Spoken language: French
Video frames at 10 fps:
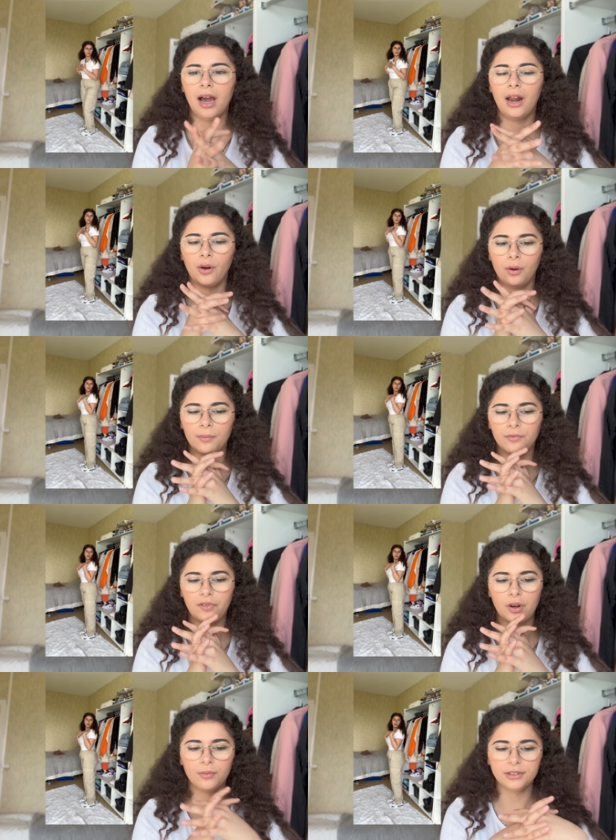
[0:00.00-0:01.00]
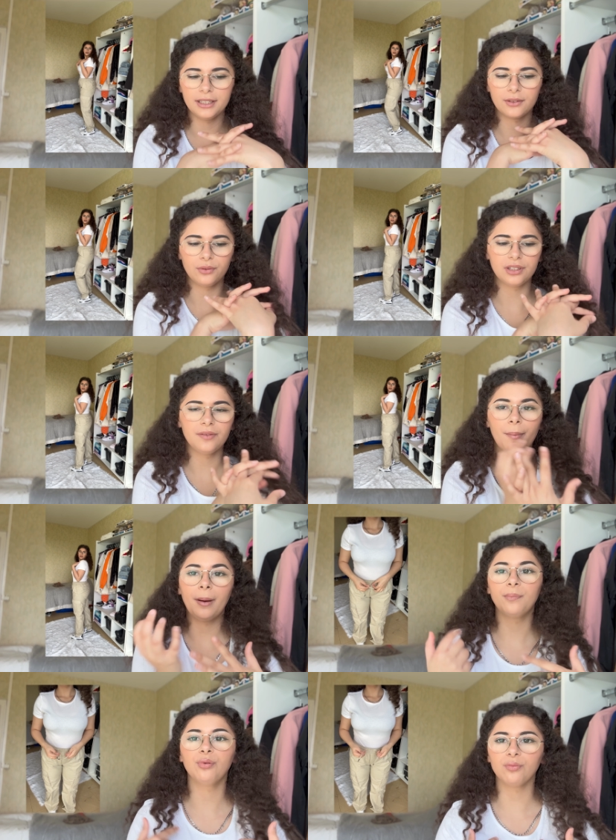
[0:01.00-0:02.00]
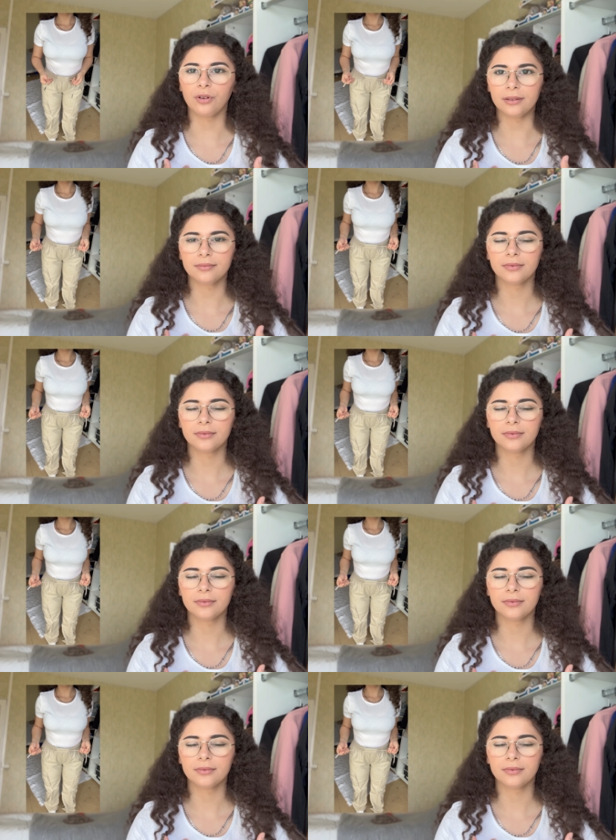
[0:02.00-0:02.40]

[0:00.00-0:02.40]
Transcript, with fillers: Alors, on va commencer avec ce qui va pas pour moi.